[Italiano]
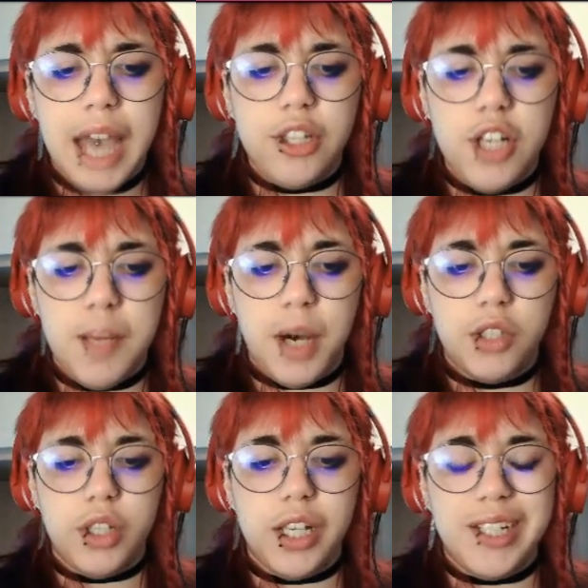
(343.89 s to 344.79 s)
Ad ogni
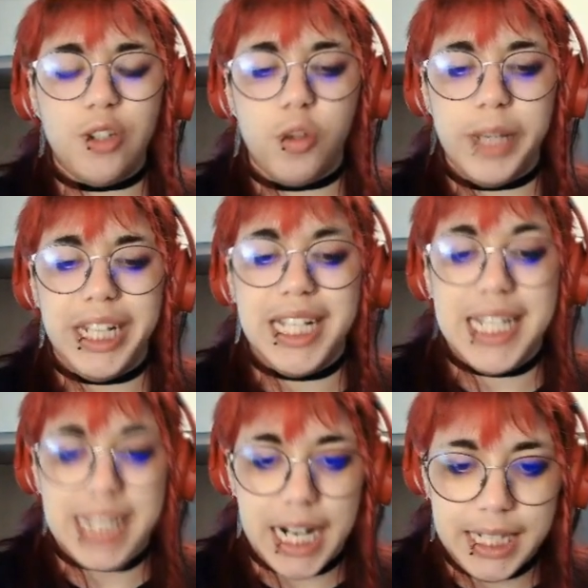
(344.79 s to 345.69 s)
modo, di che documenti
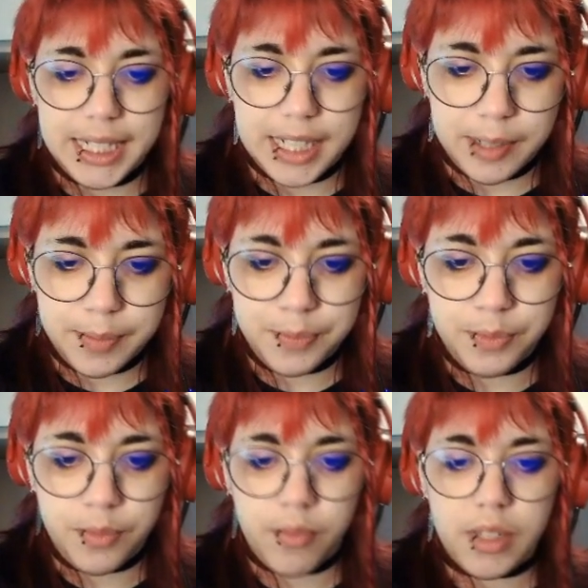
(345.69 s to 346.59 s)
si tratta?
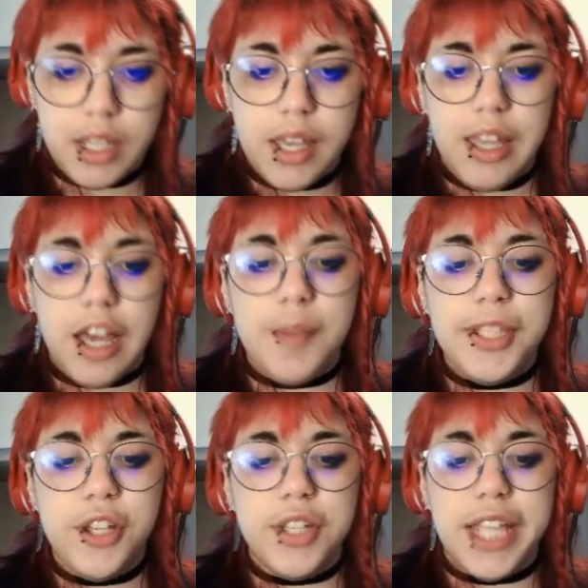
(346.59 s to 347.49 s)
Ho
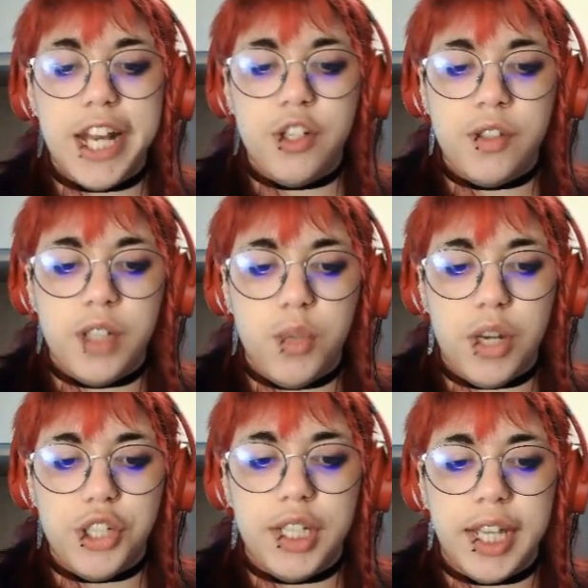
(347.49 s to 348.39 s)
bisogno dei registri di
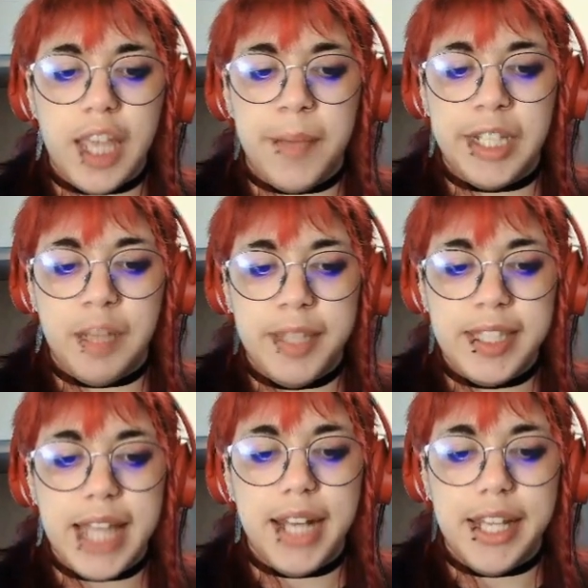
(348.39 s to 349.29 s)
una città chiamata
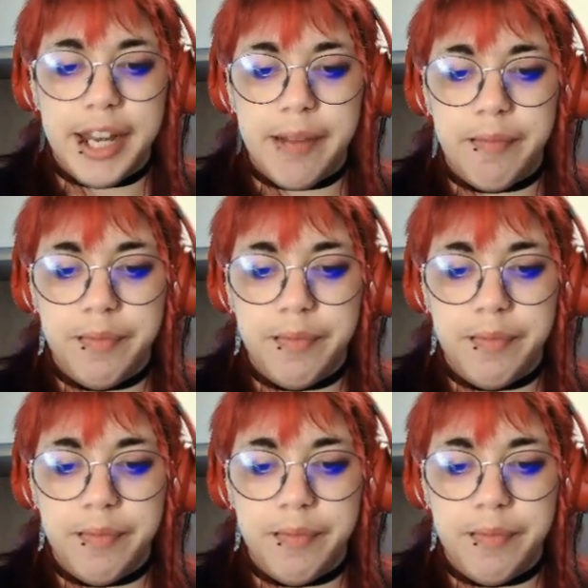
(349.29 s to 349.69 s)
Mistelleri.